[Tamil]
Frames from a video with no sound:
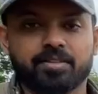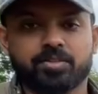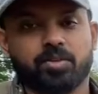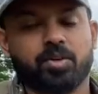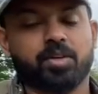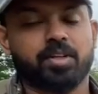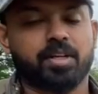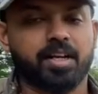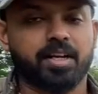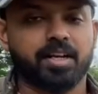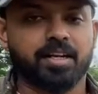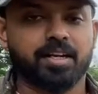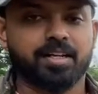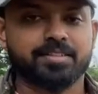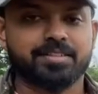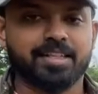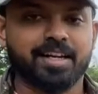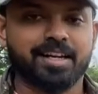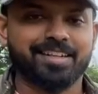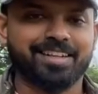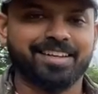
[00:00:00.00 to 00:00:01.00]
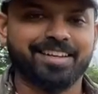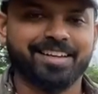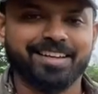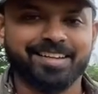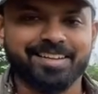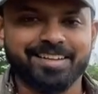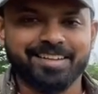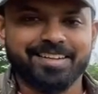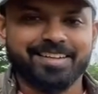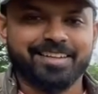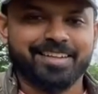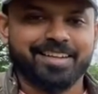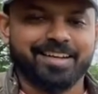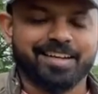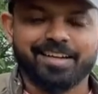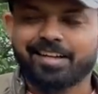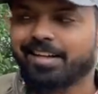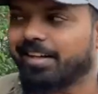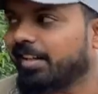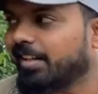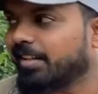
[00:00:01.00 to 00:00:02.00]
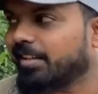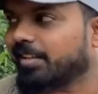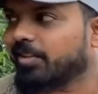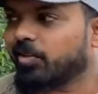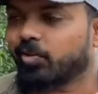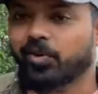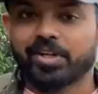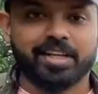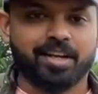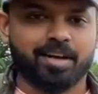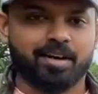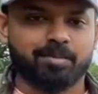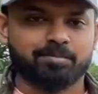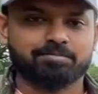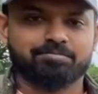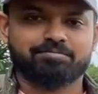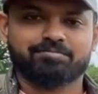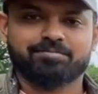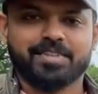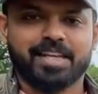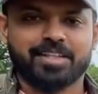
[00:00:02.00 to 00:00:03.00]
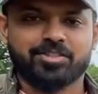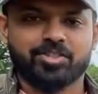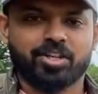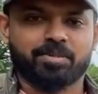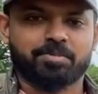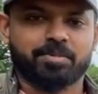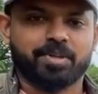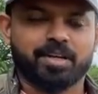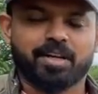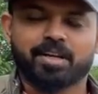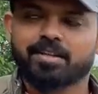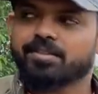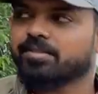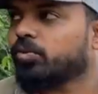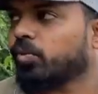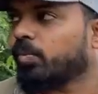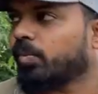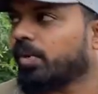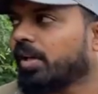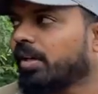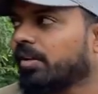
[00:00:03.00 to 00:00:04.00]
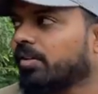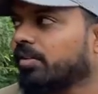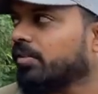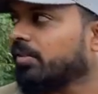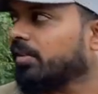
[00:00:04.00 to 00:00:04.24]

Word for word: ஸோ அதனால் ஜாலியாக குளிக்கலாம் என்ஜாய் பண்ணலாம் சூப்பராக இருக்கும்